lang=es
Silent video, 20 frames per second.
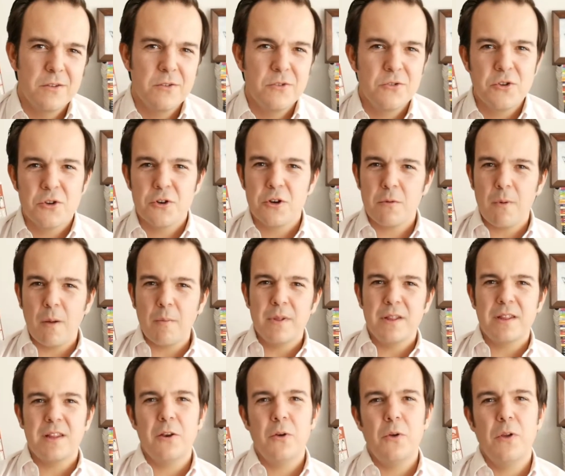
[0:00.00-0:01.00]
Yo
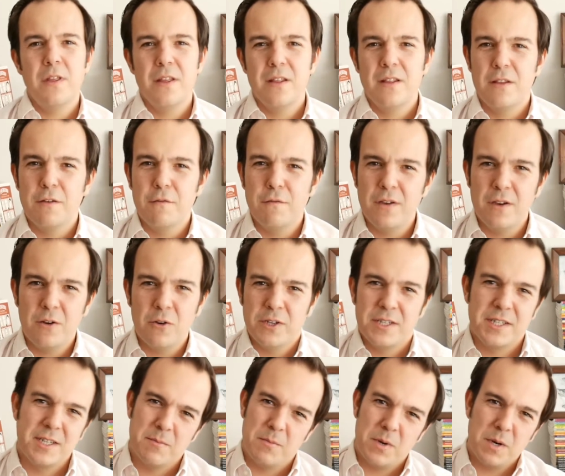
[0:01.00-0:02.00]
normalmente lo identifico y
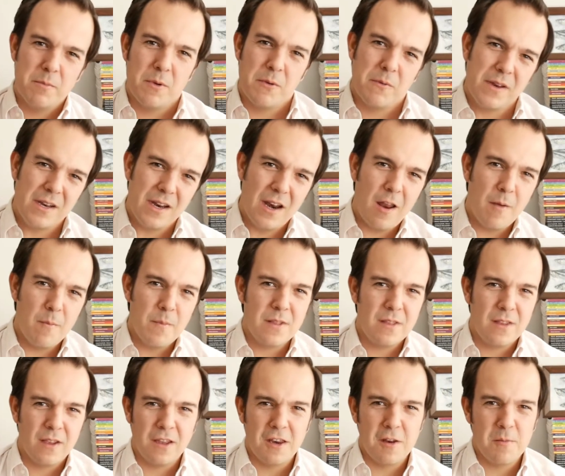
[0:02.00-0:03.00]
siempre me viene a la
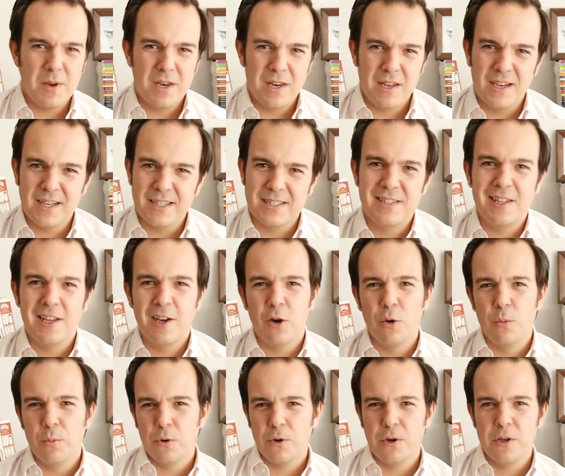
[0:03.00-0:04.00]
mente crimen y
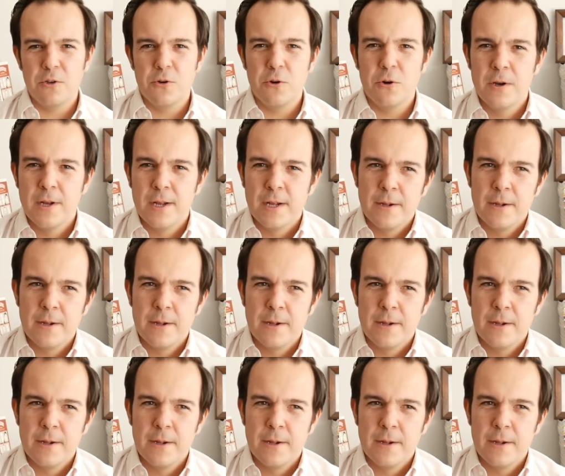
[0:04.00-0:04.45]
castigo por ello.